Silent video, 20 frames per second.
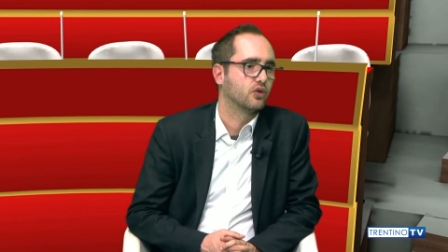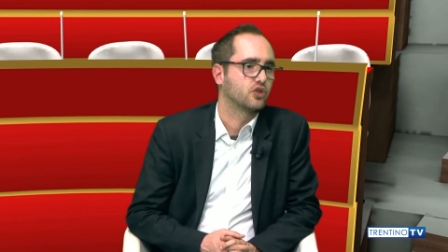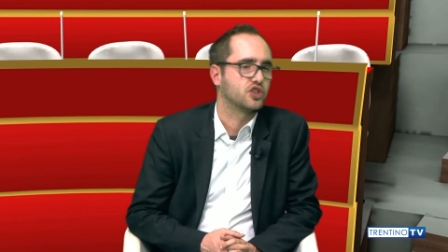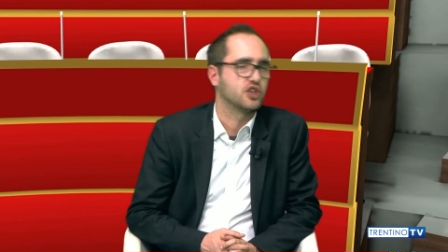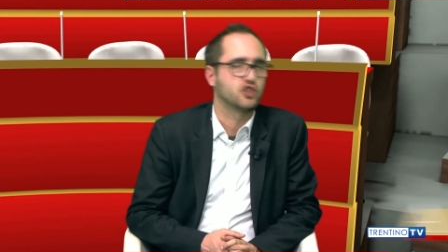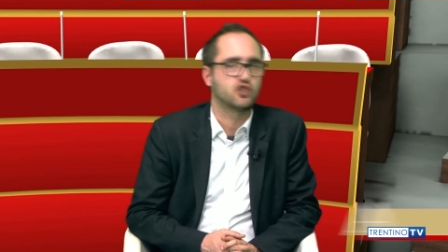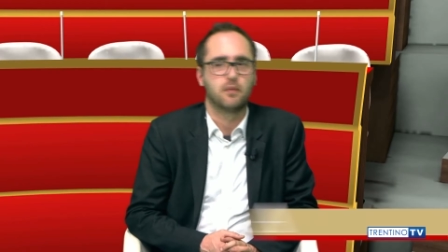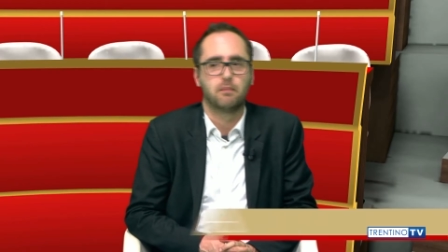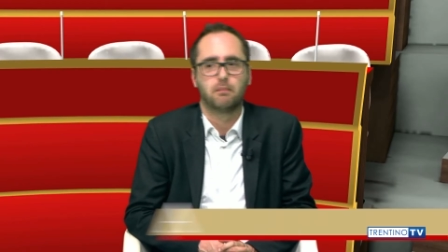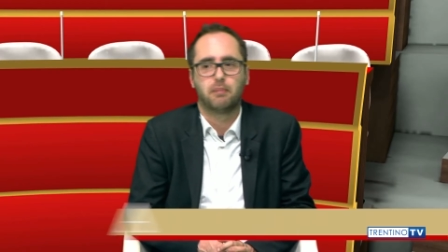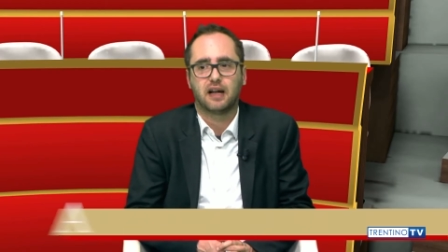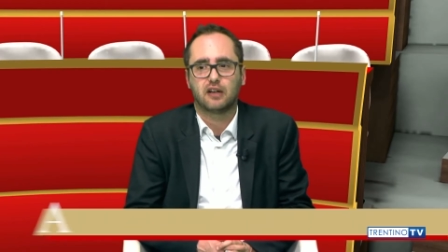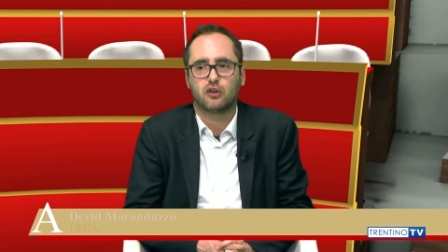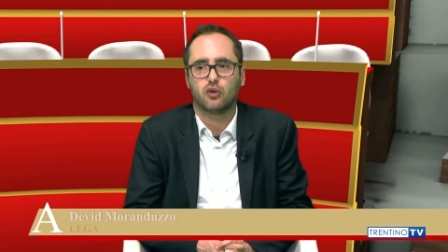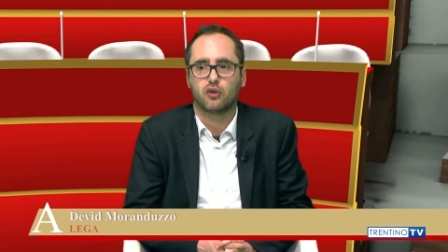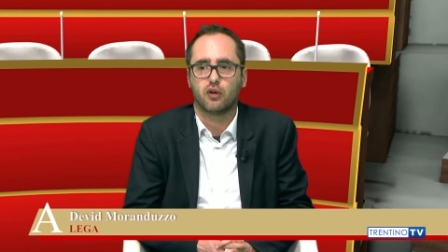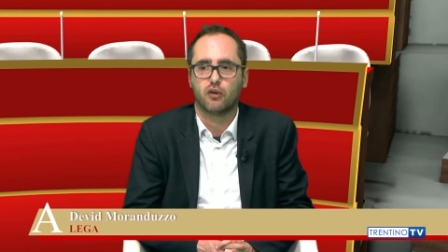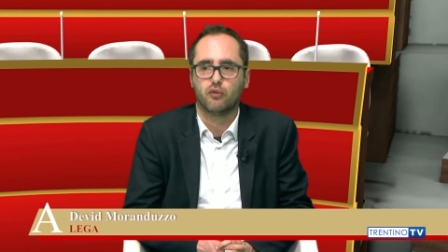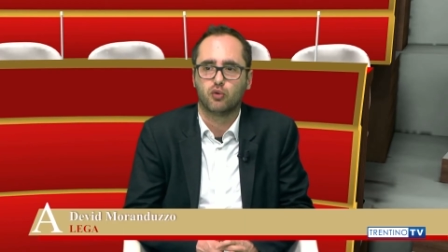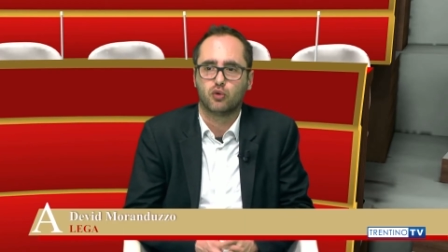lo stesso
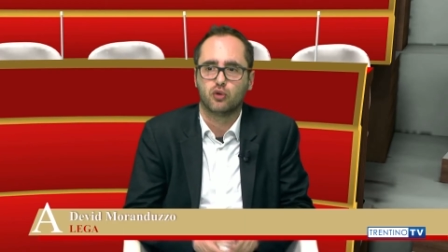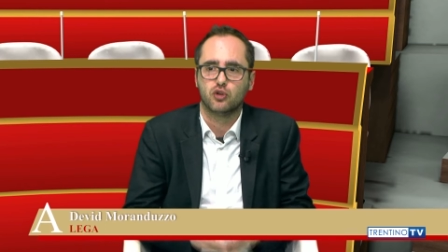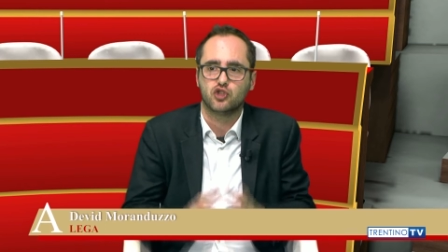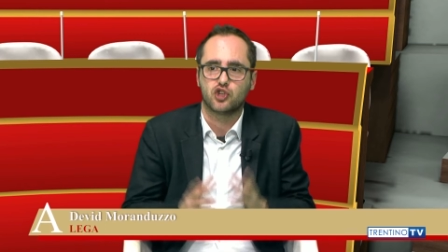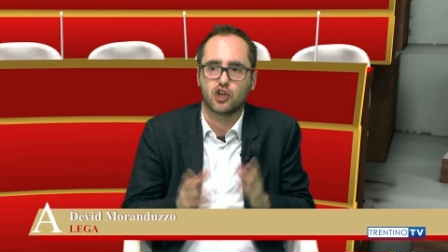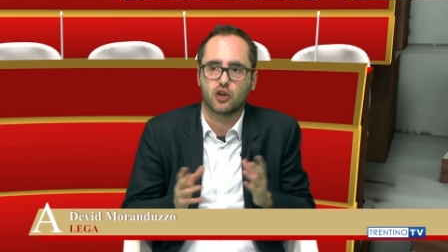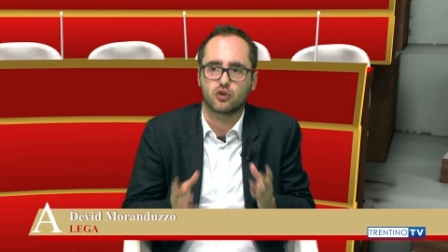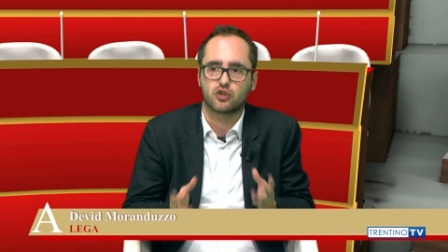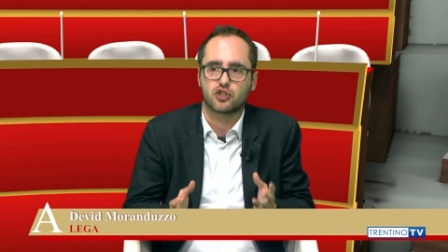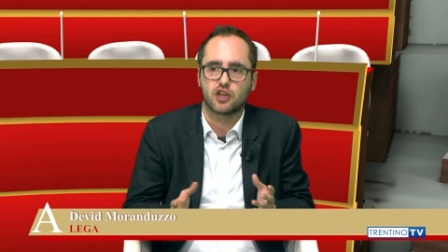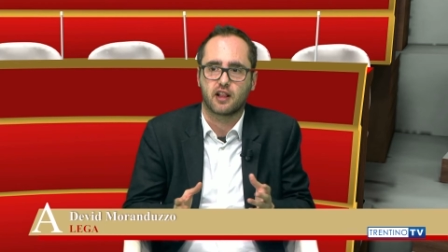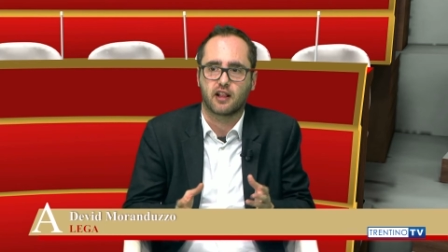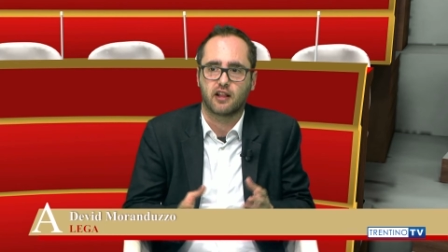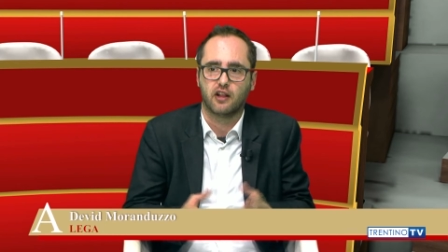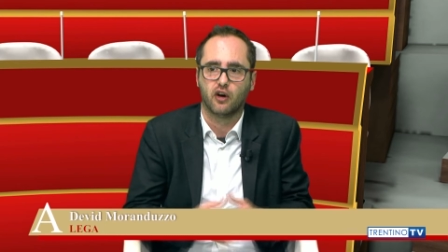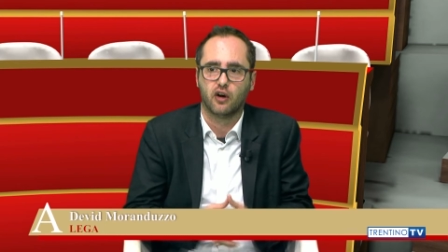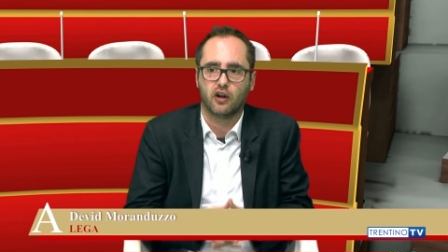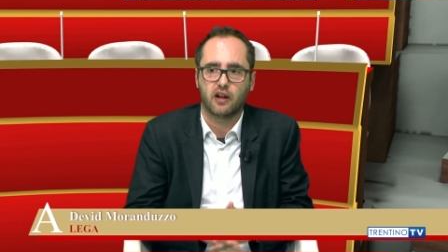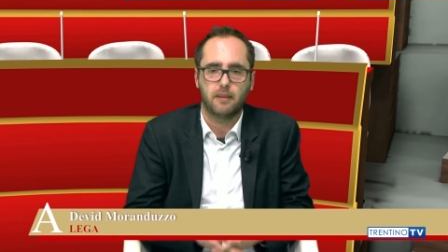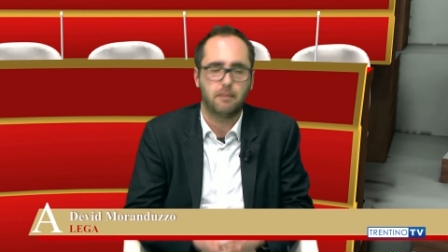impatto che ho avuto in
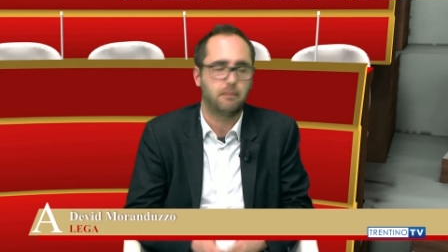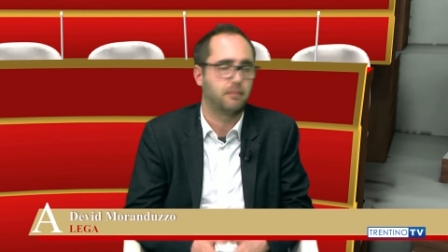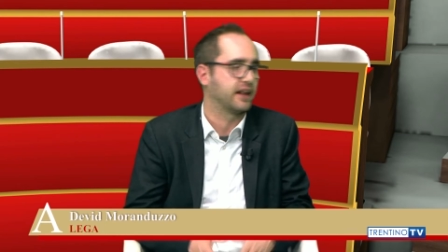circoscrizione,